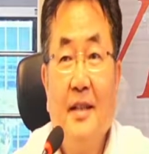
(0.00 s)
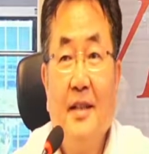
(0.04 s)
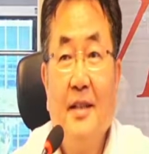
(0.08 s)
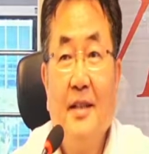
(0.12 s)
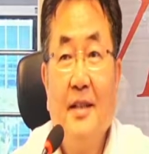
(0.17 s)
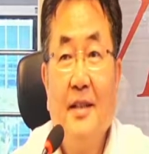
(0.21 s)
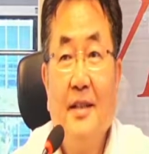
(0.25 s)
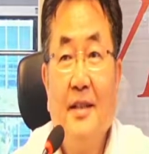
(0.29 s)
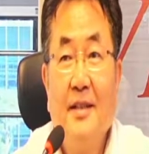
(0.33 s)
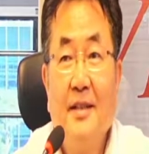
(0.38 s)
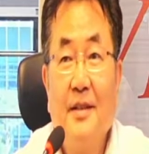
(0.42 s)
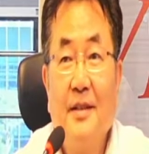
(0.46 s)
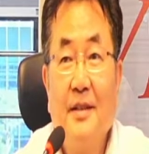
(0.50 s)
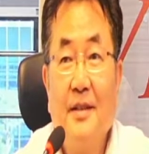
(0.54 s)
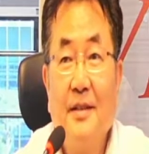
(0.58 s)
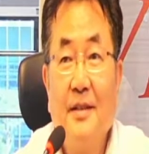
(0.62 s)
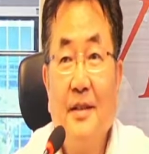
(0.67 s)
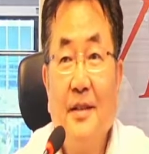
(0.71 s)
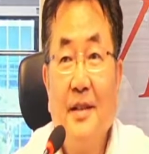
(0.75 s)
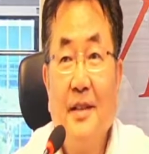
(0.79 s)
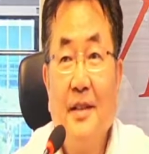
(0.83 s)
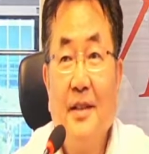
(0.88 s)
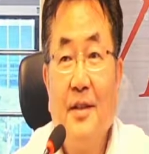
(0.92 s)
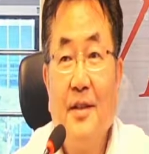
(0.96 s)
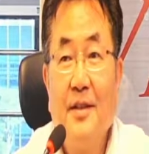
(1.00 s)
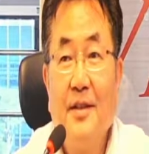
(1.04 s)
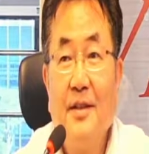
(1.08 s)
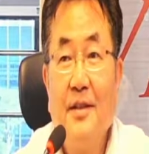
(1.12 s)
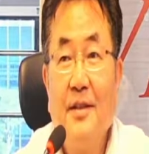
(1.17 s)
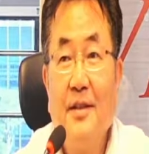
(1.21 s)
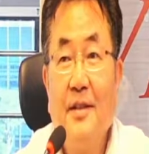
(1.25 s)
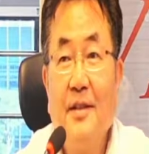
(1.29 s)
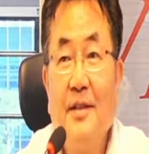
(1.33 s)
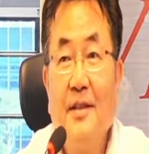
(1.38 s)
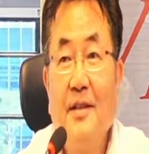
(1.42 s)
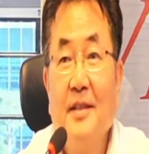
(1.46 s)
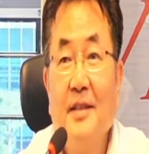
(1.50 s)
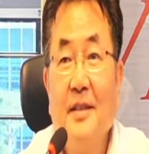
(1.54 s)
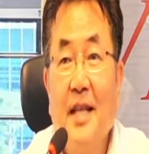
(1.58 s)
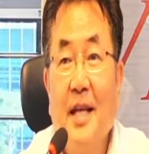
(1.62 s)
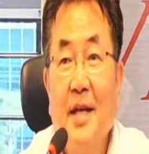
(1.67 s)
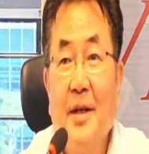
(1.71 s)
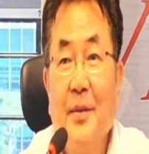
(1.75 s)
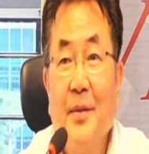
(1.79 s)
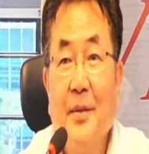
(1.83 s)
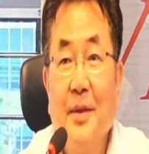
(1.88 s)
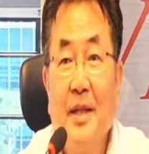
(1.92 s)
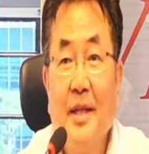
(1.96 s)
어, 이런 그
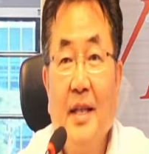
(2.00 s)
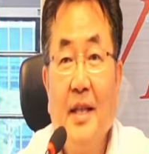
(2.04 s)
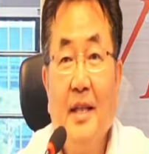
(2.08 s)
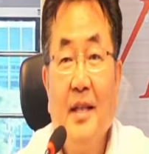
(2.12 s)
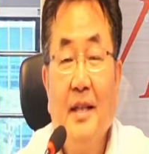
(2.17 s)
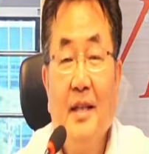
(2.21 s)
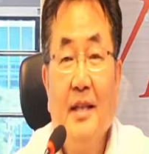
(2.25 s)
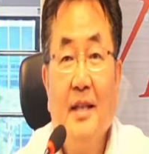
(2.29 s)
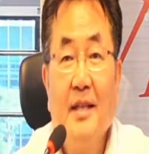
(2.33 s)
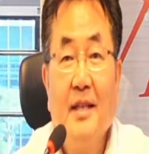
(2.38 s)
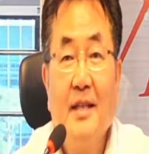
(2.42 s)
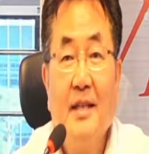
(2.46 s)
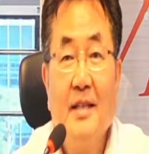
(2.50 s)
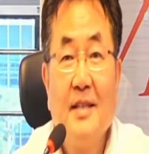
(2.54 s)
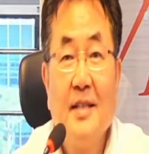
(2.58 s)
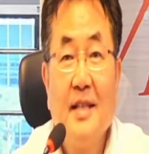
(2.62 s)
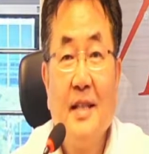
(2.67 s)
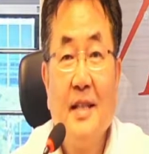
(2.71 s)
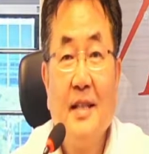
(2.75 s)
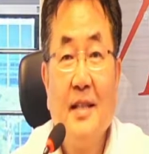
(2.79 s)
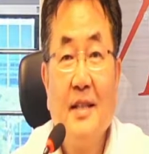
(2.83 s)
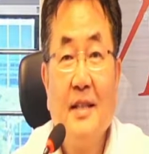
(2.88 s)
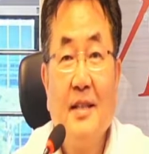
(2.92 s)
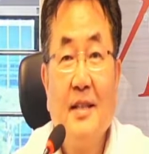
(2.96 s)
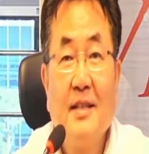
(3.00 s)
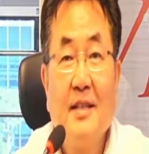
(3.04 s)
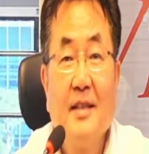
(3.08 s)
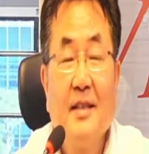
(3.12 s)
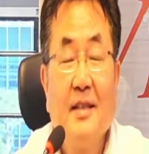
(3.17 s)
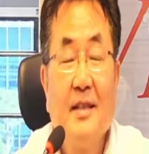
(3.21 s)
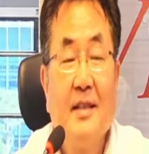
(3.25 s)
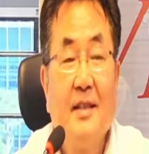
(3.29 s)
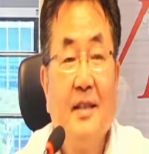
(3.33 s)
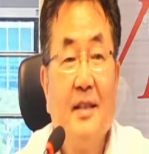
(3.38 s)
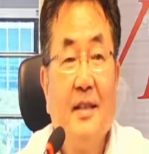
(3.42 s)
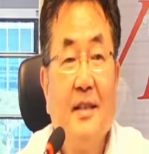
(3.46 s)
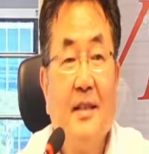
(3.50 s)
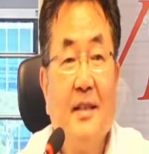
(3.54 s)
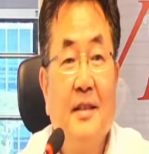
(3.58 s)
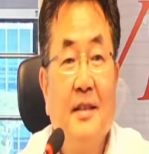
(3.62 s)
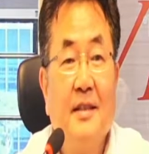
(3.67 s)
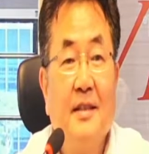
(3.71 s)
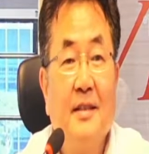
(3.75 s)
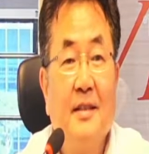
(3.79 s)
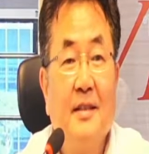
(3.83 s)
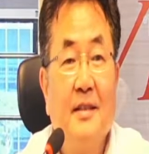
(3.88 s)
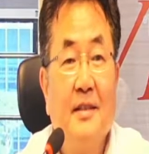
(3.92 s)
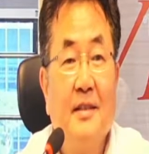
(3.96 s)
내용이 이제는
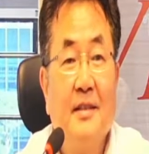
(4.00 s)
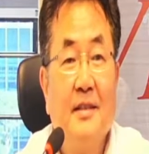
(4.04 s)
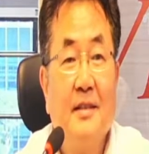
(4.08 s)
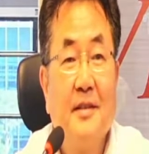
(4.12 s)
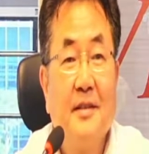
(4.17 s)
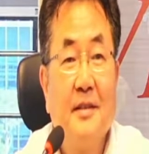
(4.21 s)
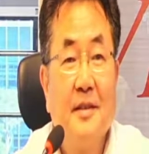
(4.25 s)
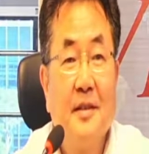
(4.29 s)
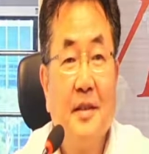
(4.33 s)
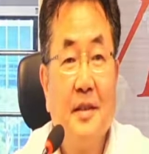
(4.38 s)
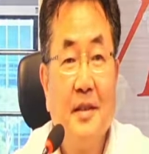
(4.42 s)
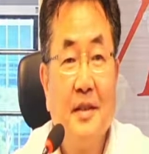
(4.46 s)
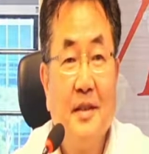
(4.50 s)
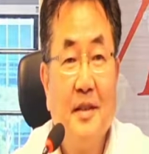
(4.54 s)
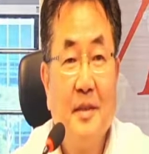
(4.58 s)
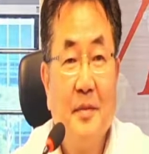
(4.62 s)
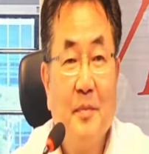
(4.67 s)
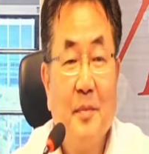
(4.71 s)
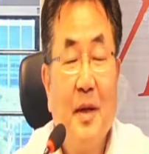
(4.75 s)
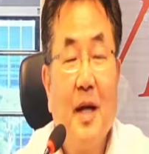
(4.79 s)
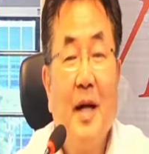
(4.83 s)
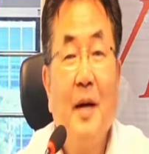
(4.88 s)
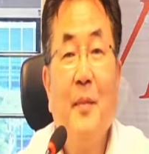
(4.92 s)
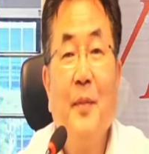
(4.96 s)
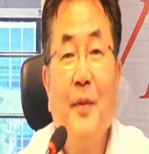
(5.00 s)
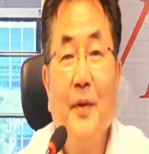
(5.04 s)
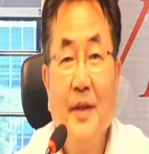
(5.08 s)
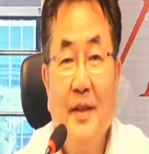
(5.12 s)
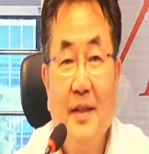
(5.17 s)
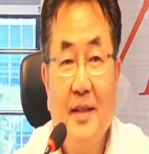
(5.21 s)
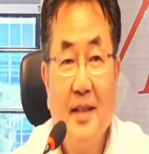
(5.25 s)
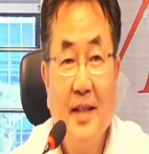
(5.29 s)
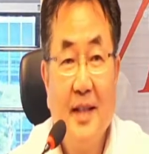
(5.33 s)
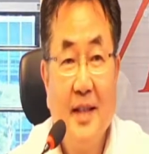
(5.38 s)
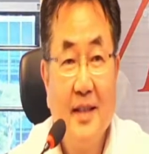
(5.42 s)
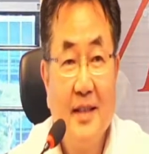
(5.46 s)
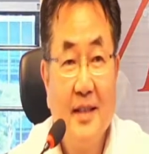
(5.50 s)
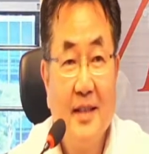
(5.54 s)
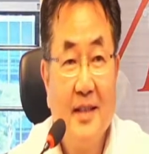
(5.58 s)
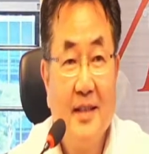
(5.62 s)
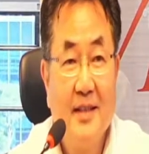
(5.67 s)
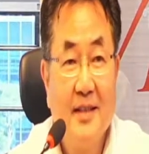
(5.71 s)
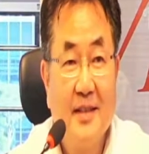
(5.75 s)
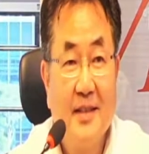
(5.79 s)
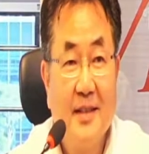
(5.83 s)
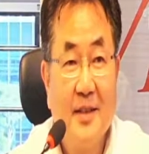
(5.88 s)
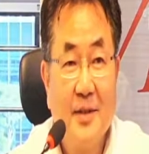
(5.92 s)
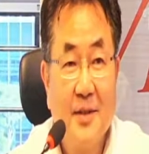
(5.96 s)
어, 파워포인트
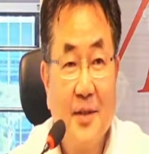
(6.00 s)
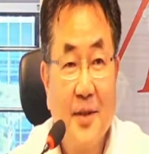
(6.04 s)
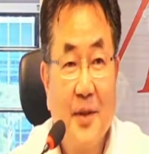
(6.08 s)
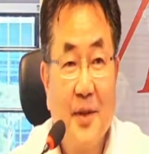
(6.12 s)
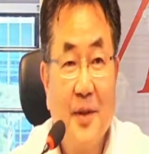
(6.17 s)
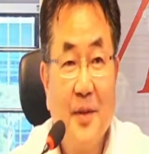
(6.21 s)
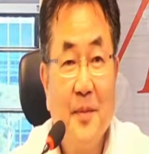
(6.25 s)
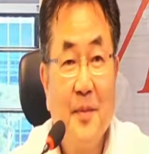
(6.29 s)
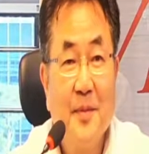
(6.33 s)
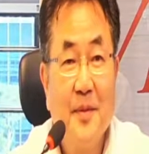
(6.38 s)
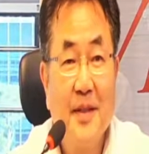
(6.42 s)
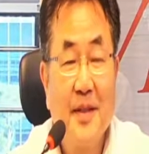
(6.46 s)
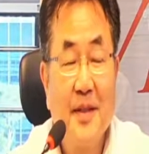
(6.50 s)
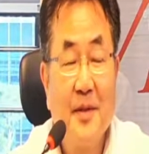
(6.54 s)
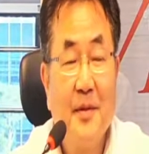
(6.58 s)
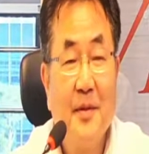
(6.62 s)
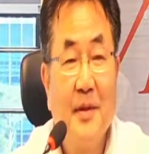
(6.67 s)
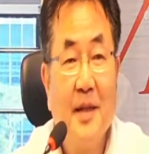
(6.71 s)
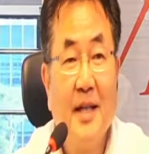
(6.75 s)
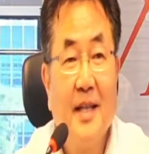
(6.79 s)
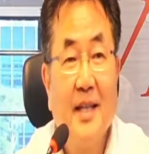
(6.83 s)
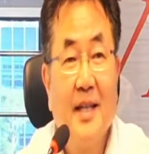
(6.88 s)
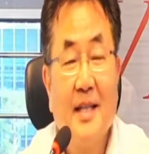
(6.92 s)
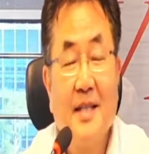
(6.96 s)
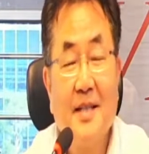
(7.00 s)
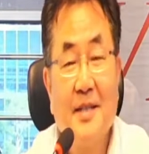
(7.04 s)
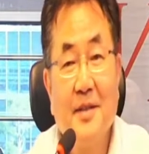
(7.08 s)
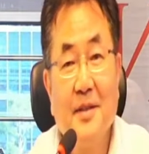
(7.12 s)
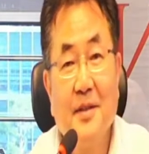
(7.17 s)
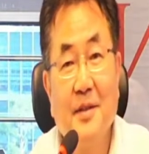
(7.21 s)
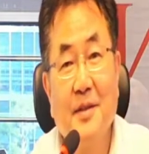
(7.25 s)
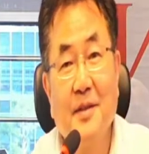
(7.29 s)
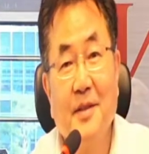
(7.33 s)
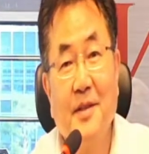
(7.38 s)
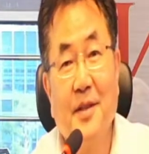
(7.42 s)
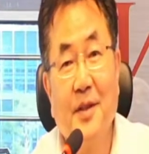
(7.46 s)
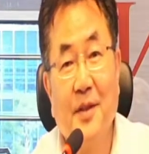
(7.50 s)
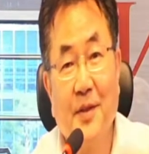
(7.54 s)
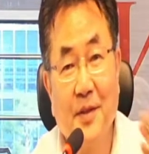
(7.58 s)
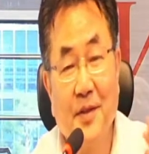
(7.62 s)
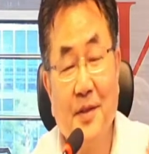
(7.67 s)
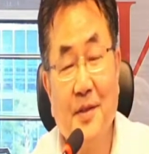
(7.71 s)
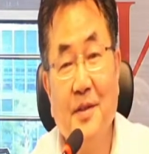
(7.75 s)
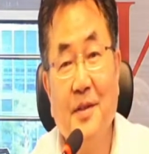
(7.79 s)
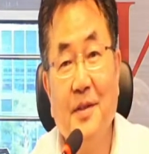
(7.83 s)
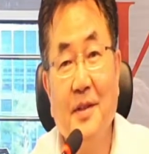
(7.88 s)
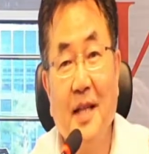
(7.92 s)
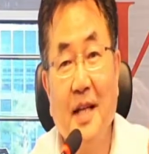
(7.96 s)
같은 저처럼 이렇게 파일에서
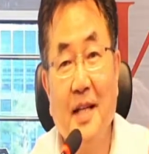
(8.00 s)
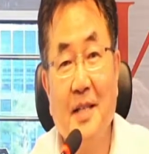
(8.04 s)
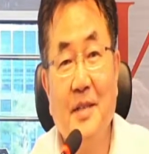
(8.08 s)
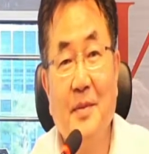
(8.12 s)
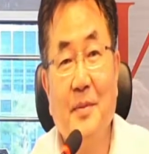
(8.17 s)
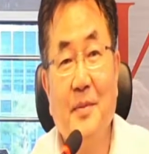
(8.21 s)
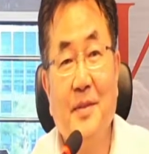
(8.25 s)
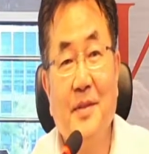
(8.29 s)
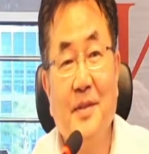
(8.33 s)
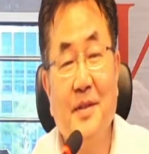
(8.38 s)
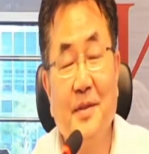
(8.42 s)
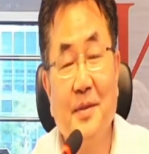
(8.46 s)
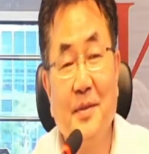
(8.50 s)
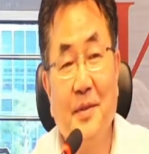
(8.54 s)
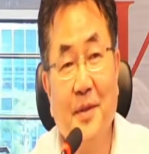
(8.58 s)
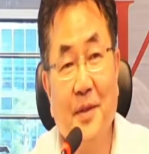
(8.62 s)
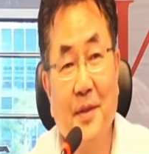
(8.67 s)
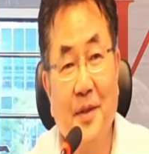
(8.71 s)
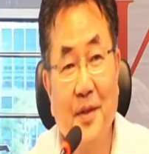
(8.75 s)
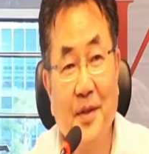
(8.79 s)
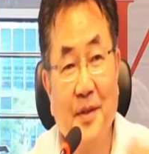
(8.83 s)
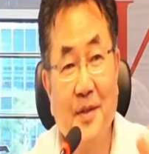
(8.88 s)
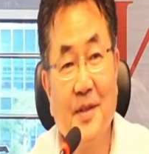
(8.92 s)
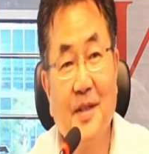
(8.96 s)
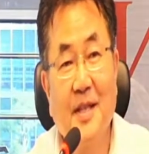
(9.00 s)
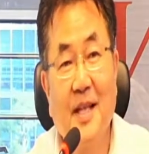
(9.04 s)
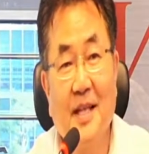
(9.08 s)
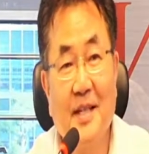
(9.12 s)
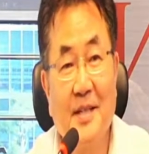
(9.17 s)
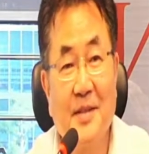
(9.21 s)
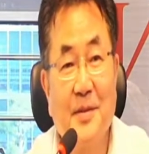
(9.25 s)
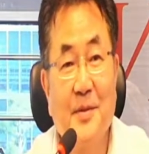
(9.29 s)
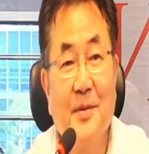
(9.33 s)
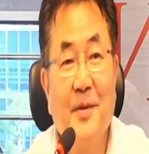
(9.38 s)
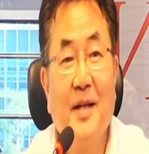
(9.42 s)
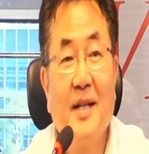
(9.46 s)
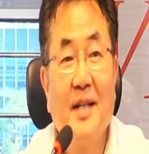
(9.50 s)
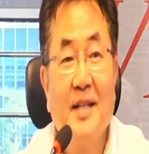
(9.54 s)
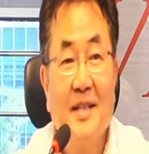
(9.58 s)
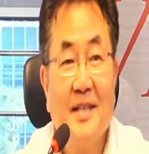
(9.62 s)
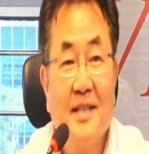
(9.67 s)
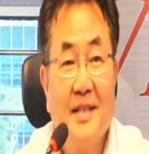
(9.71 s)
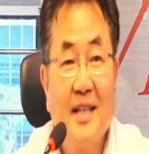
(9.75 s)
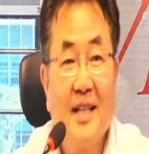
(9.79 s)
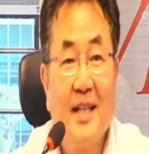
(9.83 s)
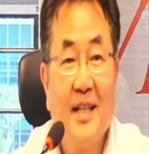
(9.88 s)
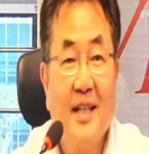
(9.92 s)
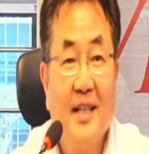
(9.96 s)
열어서 다시 쓰고 열어서 다시 쓰고 하는
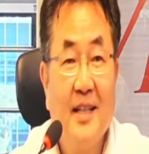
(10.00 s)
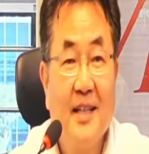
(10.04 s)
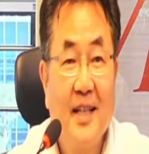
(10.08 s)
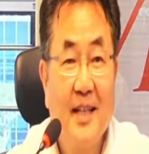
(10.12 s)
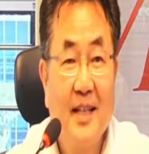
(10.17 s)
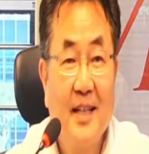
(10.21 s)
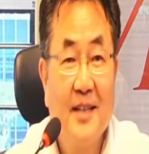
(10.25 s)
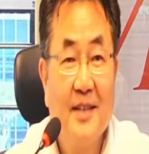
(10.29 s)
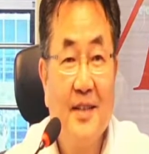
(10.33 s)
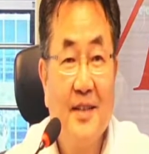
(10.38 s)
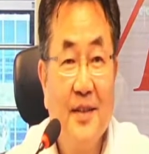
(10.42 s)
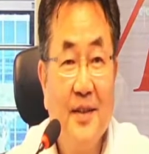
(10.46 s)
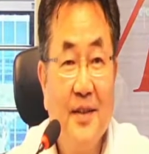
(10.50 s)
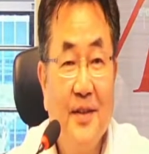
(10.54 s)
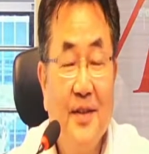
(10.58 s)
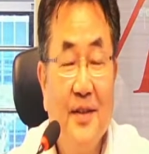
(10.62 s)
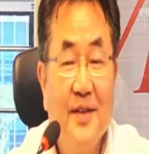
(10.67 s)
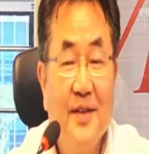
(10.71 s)
시대가 돼서